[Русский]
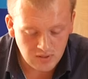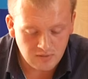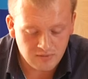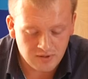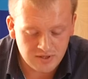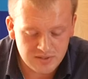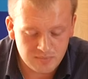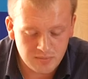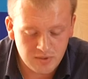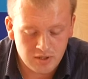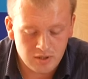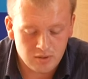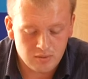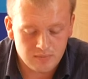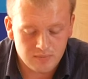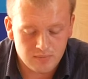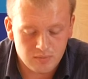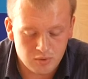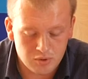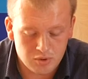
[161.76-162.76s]
в размере
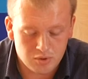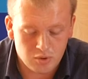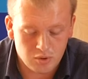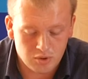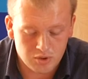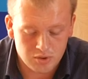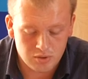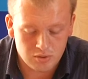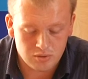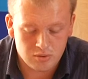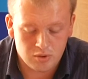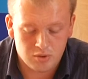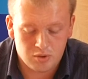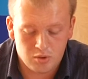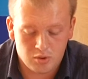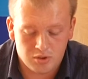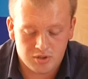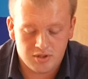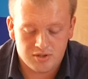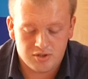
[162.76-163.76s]
от 300 до
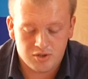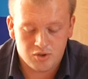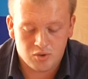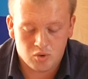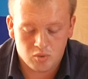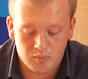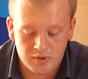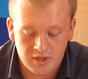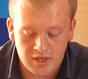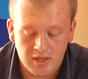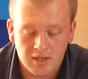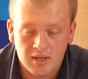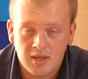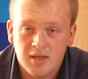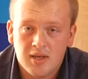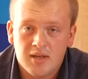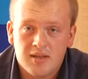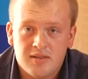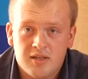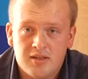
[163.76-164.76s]
3000 рублей,
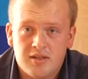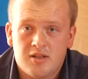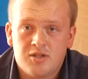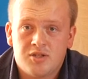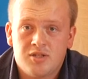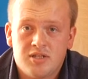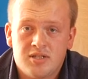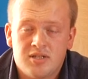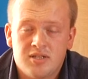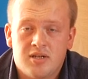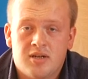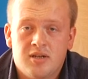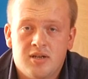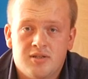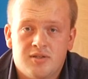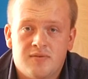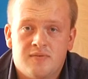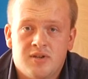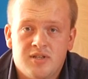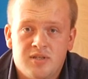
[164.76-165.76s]
на должностных
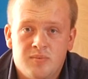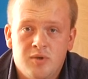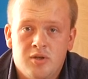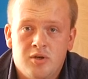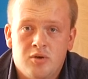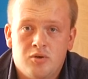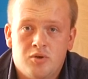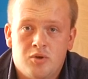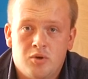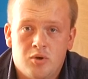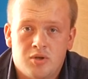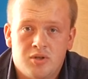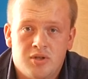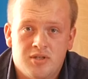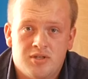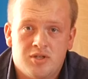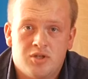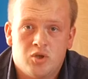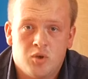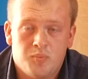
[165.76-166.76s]
лиц в размере от
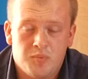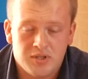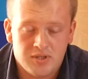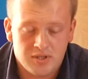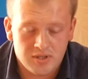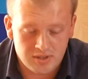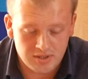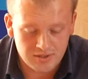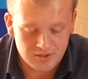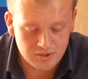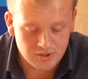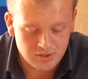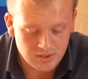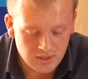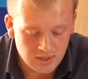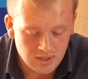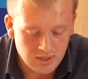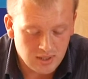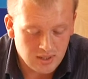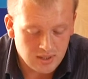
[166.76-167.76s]
3000 до 5000
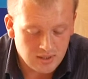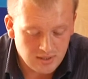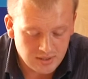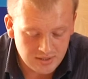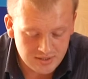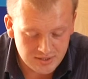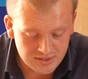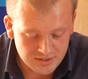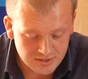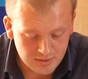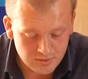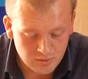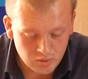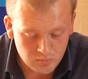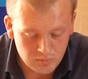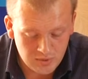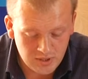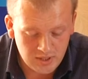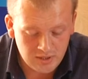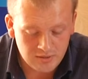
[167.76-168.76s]
российских
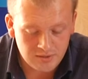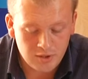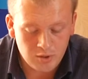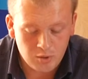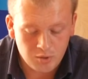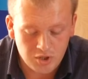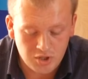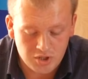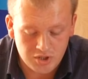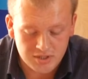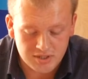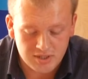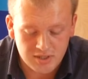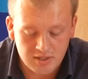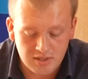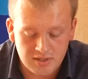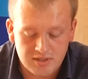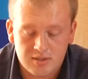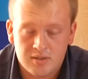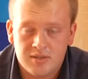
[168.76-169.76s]
рублей, на
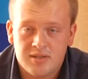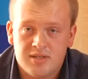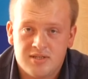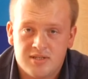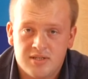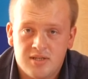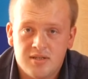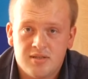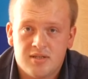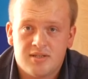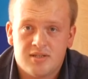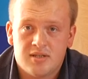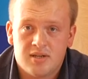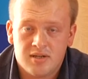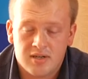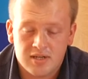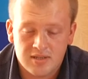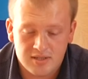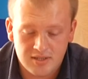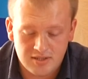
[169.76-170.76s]
юридических лиц от 10 до
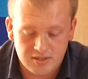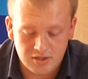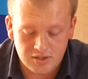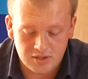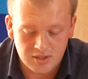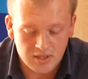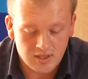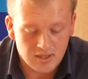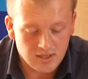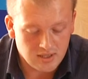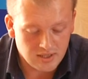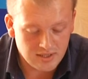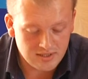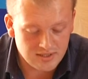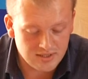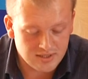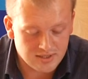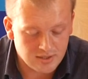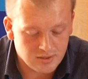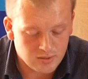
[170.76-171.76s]
40 тысяч
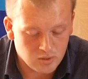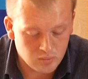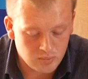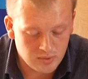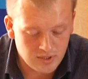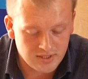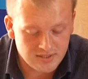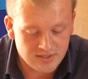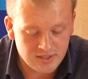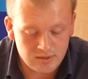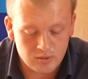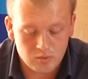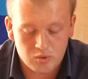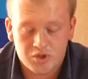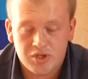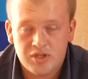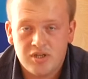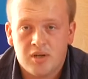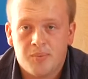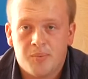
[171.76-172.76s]
российских рублей за
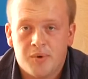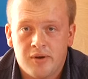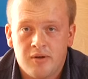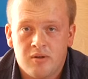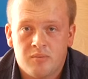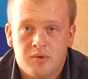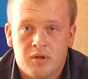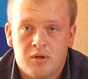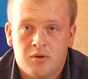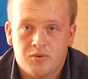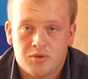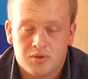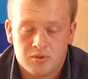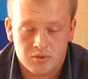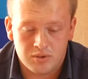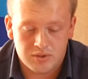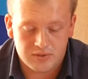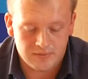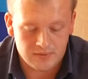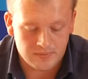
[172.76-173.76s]
нарушение правил
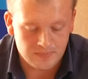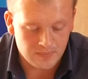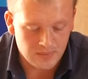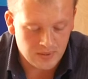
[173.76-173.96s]
благоустройства.